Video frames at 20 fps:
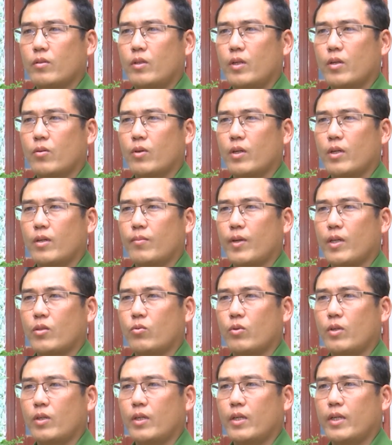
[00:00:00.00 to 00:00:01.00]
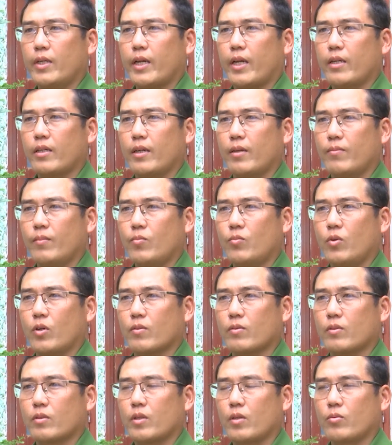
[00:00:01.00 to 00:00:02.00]
liên quan đến ma túy đi cai nghiện bắt
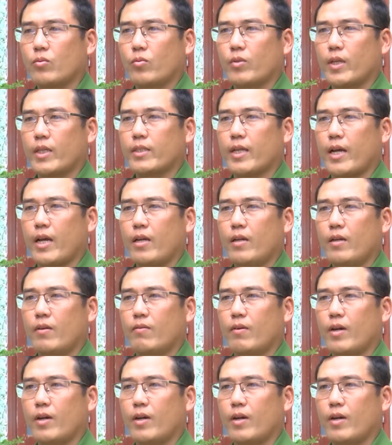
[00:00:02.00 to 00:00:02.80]
buộc giáo dục tại xã